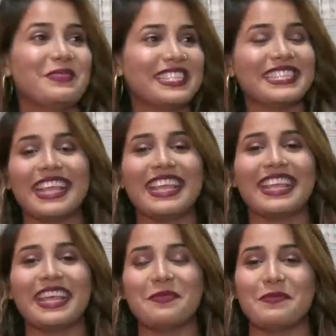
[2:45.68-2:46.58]
मिस नहीं
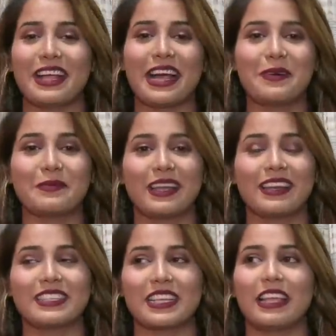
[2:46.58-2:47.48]
की मैं काम
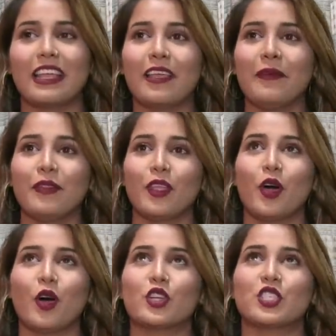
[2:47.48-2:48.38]
करने चली गई
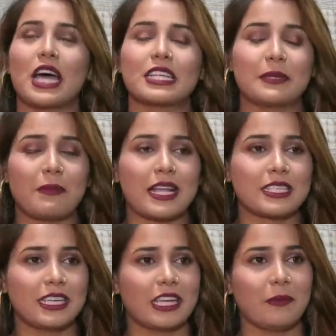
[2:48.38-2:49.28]
और चार से
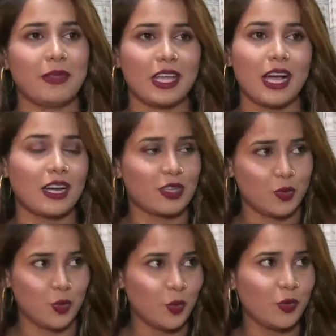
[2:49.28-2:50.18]
पाँच घंटे में ये गाना
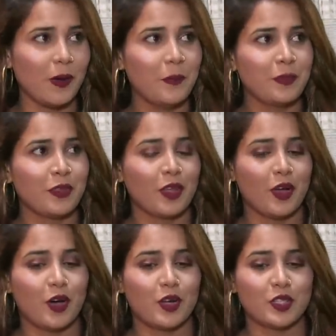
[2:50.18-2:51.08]
शूट हुआ
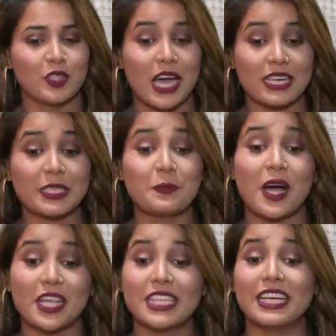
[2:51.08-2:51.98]
और चार से
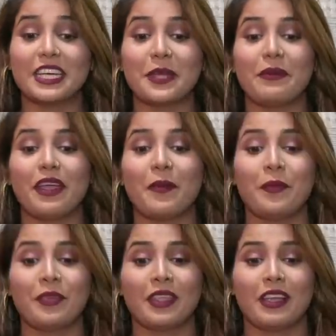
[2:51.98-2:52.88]
पाँच घंटे में
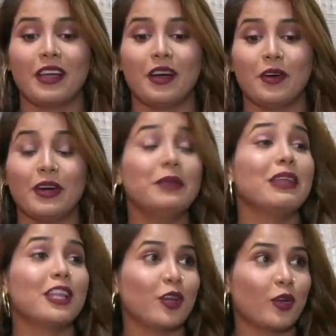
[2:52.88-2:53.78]
वन
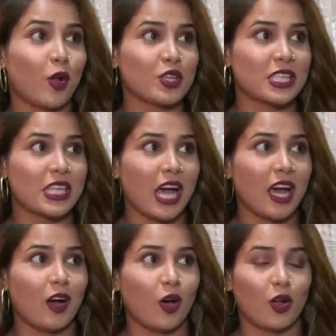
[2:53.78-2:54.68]
मिलियन क्रॉस किया
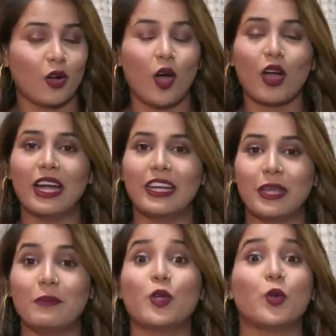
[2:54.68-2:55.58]
और नौ
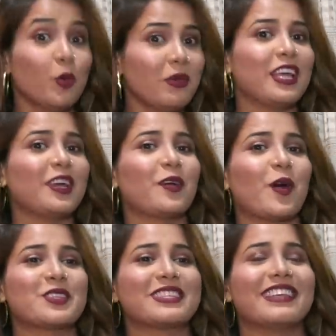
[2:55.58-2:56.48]
घंटे में टू मिलियन
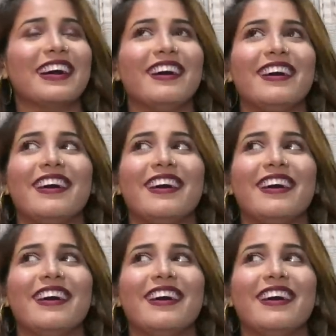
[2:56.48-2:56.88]
क्रॉस किया